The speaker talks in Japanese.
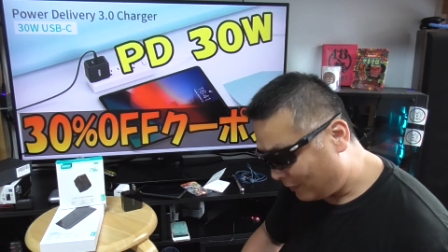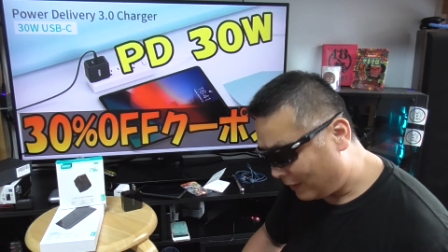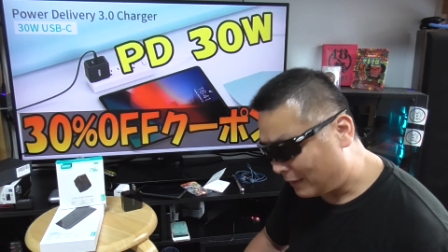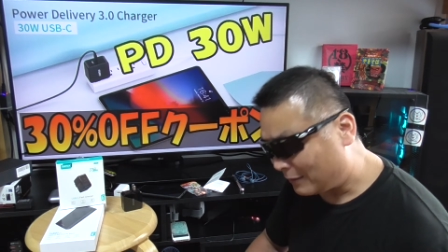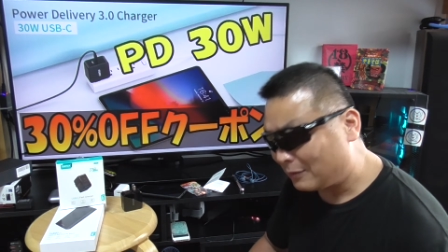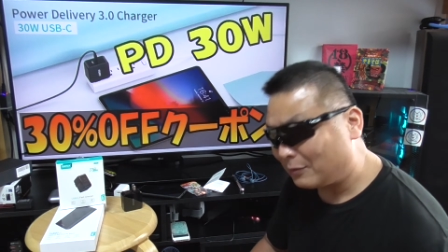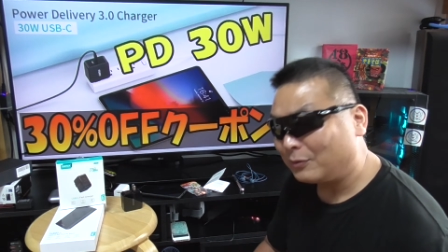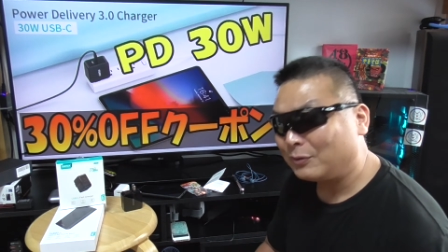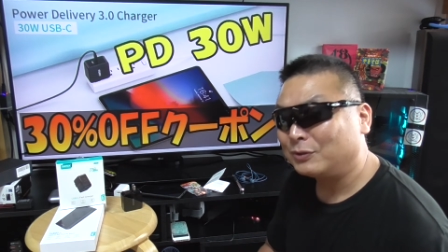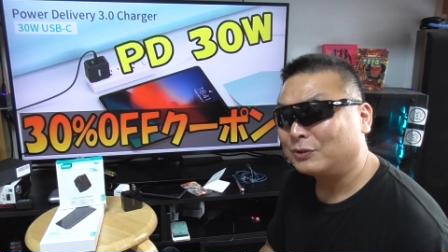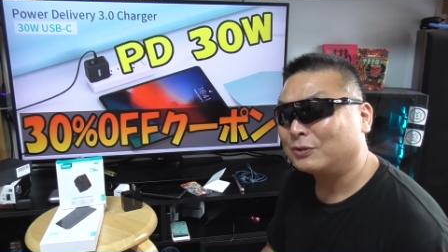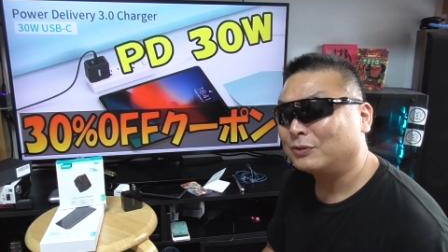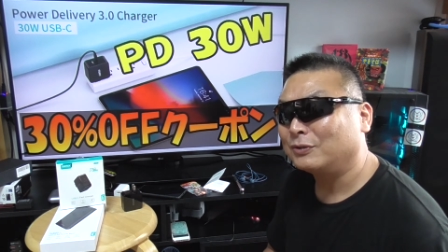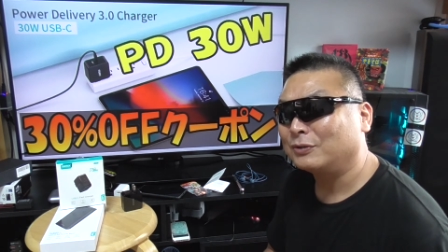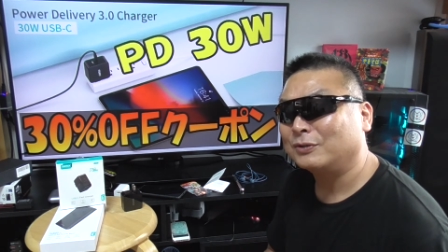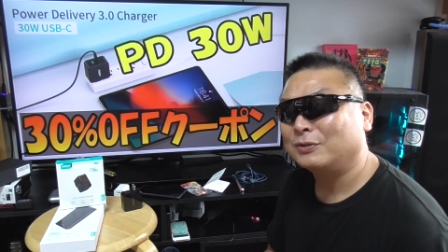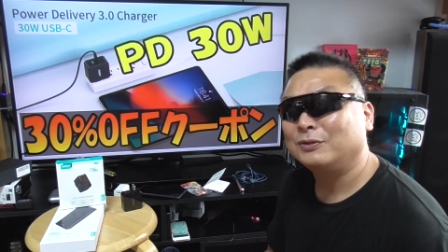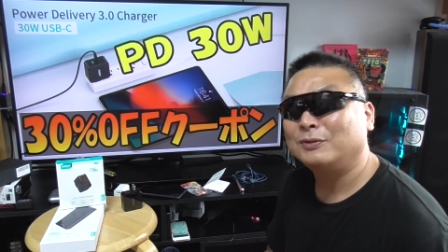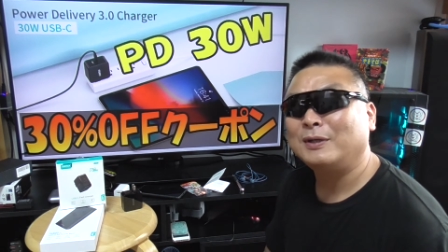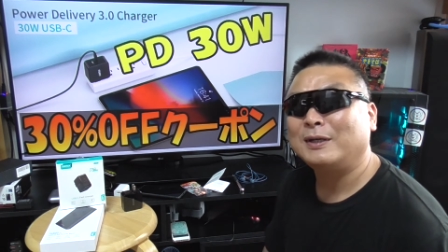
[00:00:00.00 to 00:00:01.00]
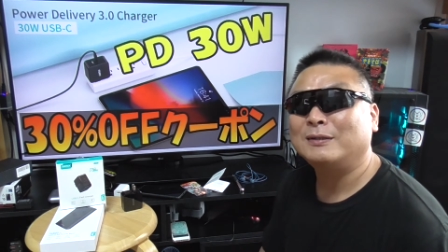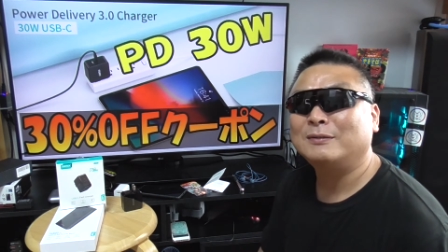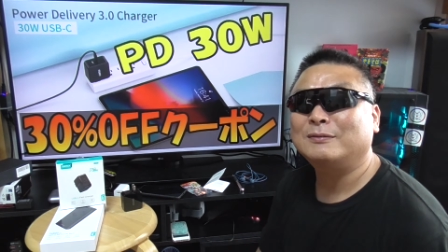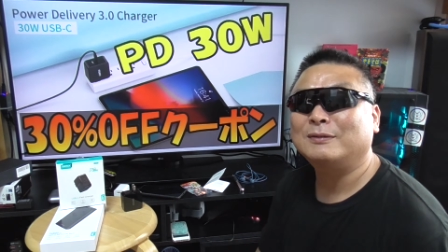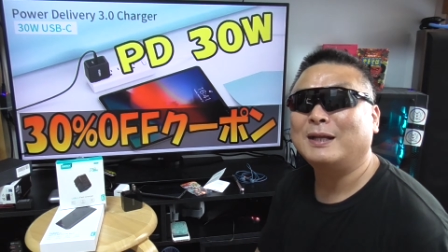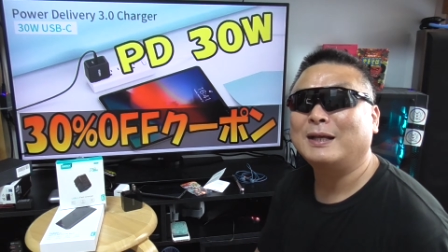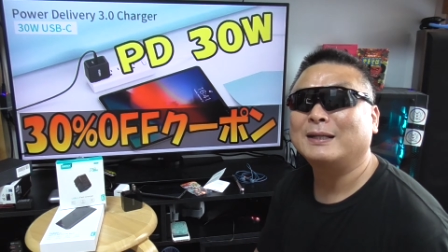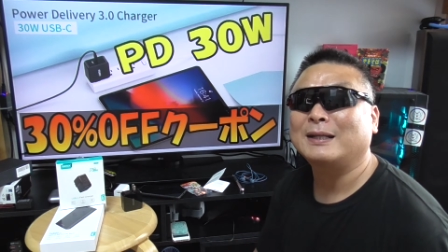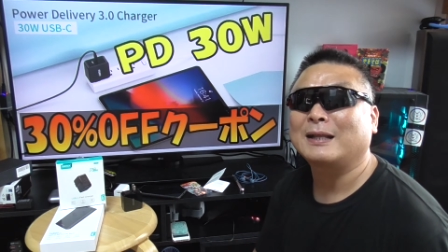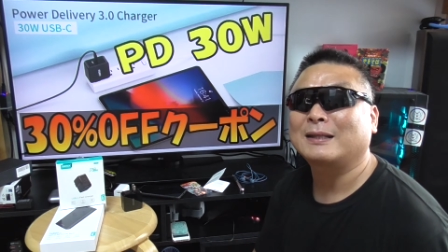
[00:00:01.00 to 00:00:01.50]
1559円
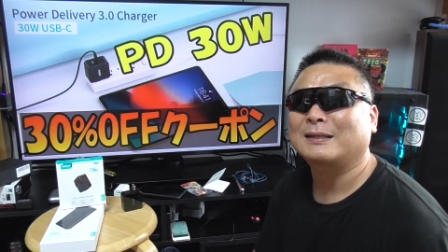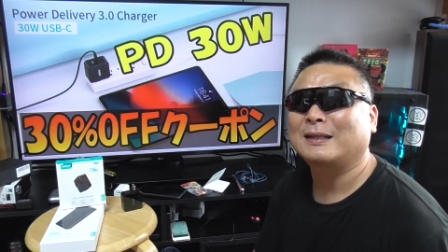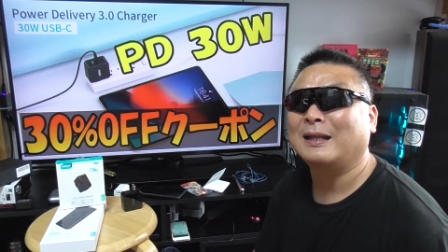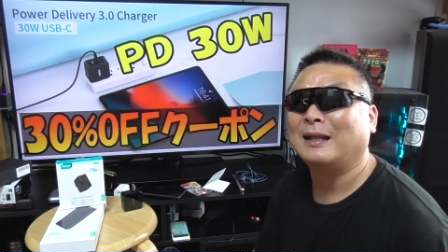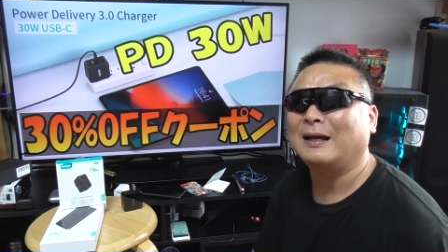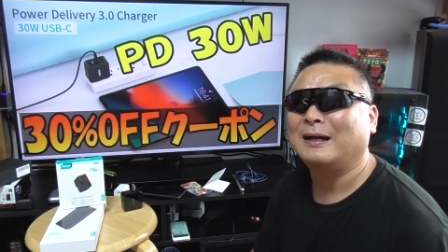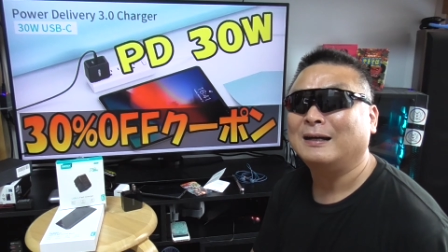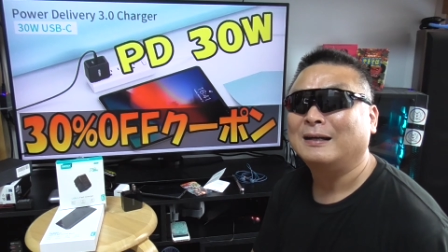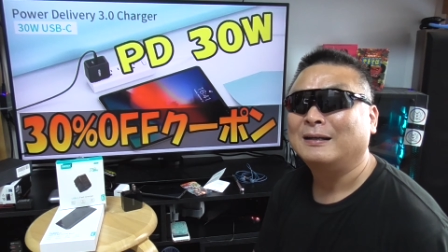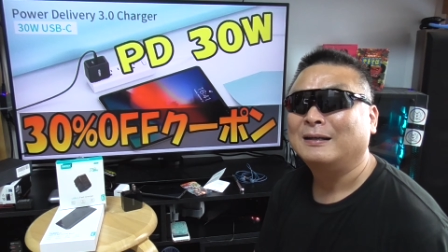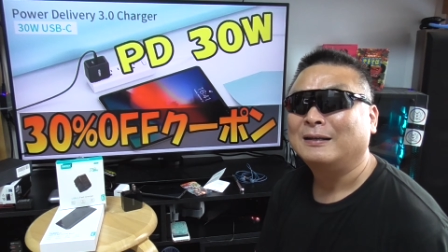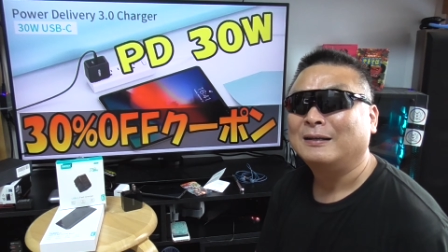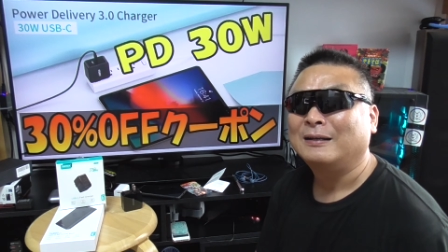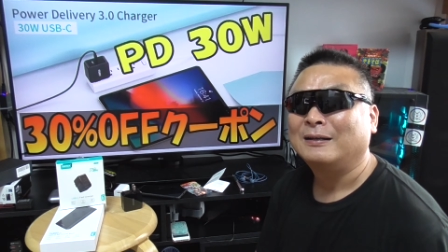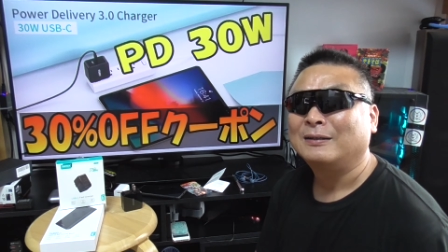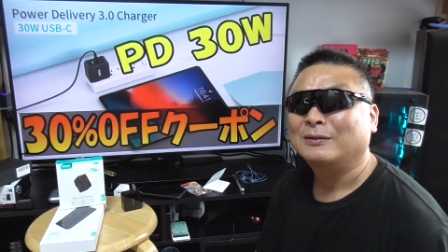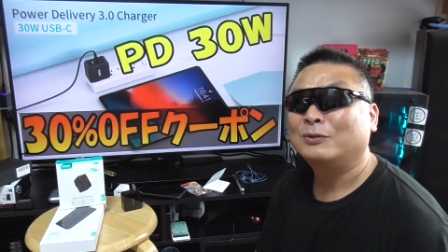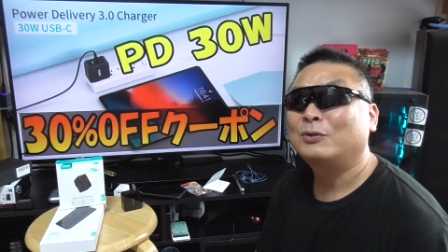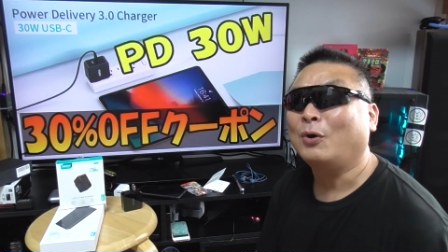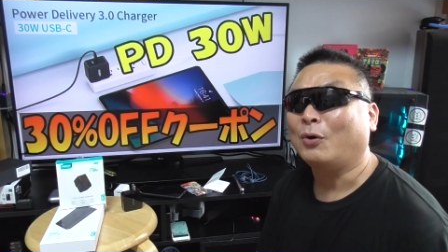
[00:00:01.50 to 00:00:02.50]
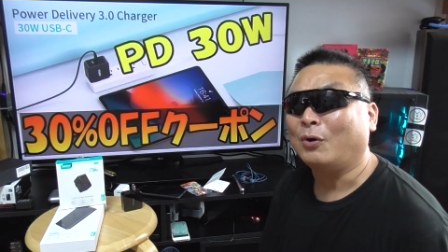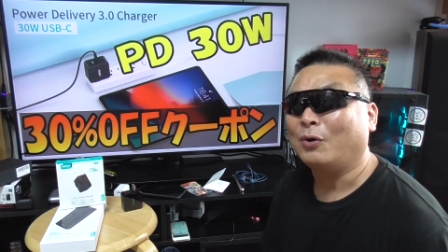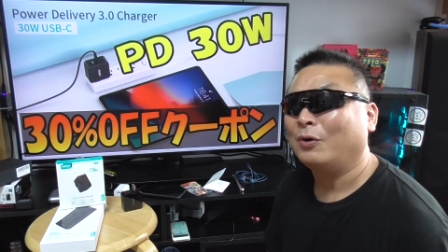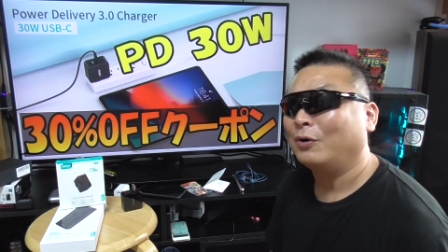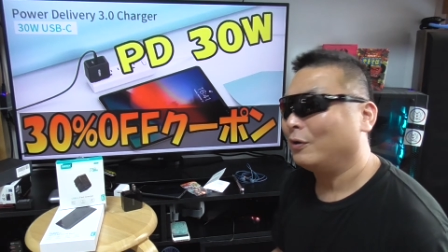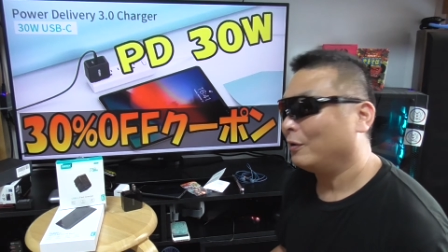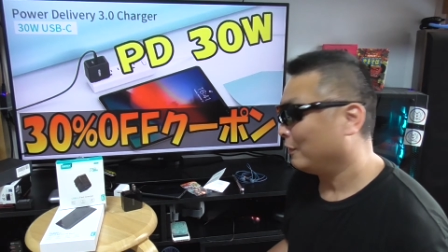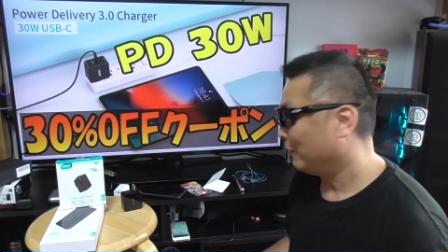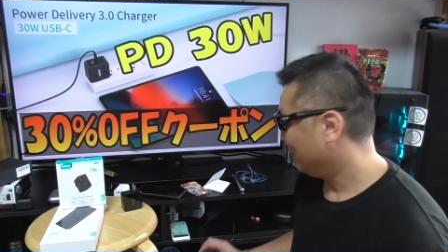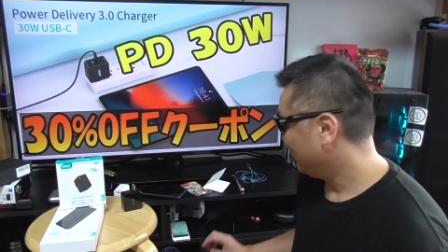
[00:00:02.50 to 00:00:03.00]
ぐらいだったら
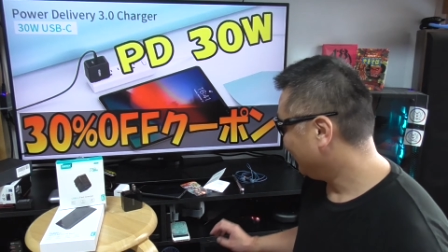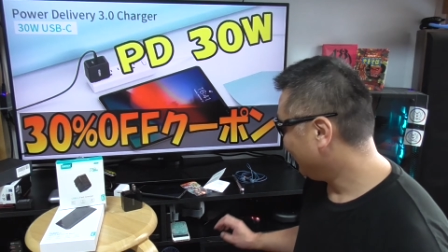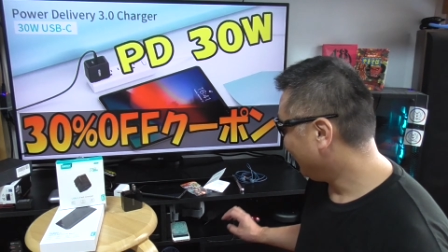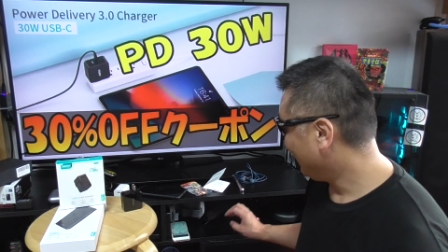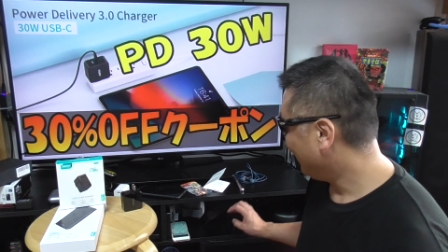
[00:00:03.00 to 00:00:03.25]
どう、